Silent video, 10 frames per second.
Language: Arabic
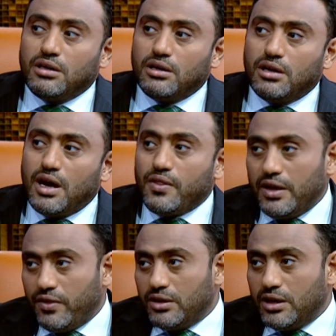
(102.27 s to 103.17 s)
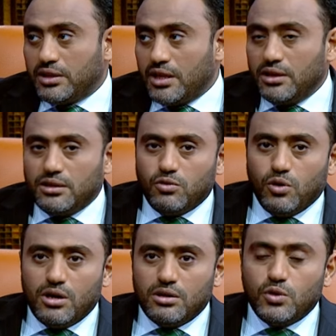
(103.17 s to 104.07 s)
هذا ايضا التنديد
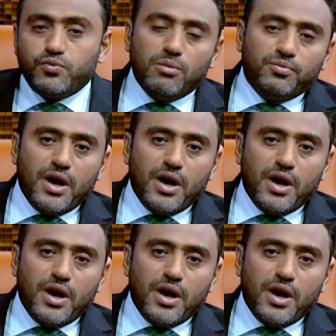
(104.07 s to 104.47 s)
هو يفهم في